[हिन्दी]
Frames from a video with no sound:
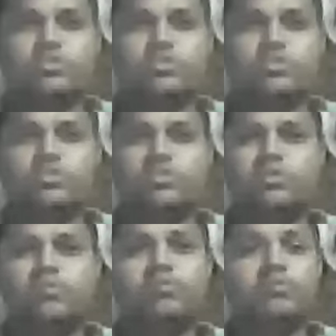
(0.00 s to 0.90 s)
दोस्तों
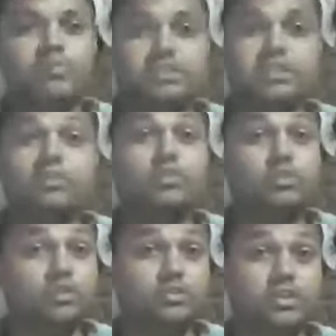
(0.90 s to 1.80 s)
पिछले दो
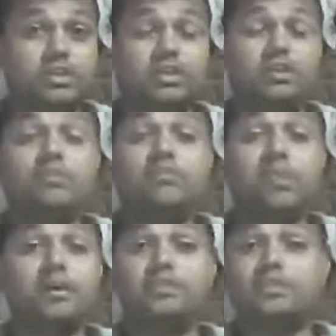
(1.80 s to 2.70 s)
दिनों के
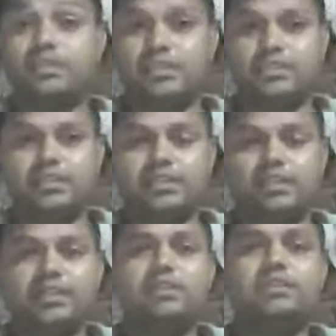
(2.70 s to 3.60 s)
बाद की तीसरा दिन
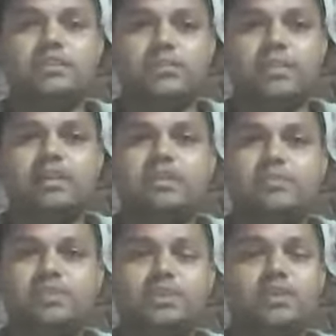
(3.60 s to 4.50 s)
है जब मैं आज
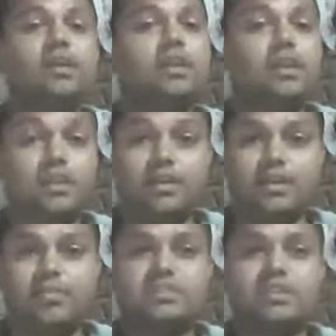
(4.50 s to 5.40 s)
आपसे
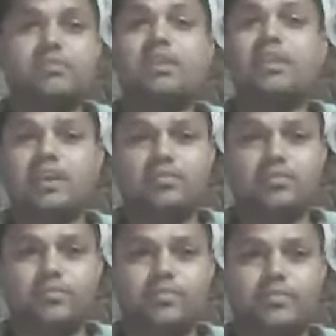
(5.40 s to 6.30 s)
आपके सामने लाइव
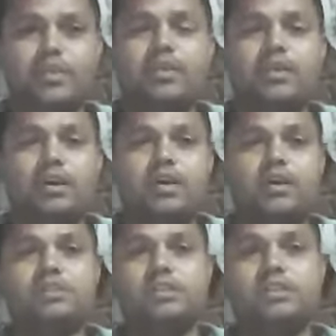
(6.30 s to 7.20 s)
हूँ आज
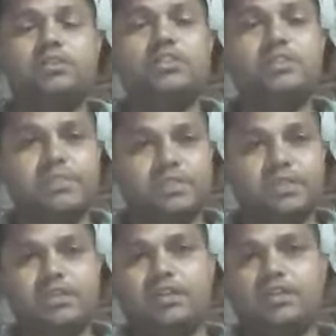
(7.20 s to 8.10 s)
के दिन जिस प्रसंग
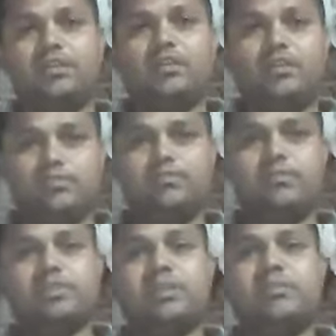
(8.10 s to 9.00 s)
के
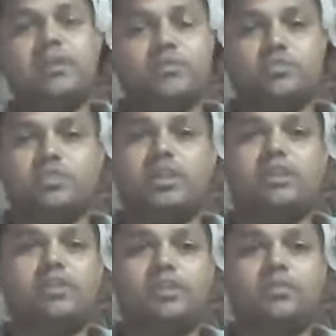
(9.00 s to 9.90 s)
प्रसंग मैं आपको सुनाने
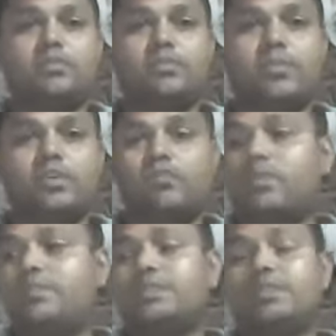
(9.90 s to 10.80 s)
वाला हूँ वह तो
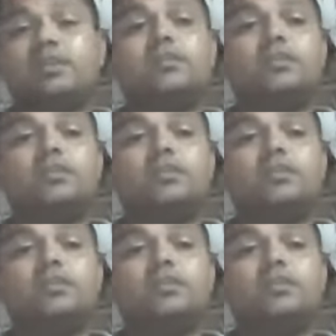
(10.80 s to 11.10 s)
प्रसंग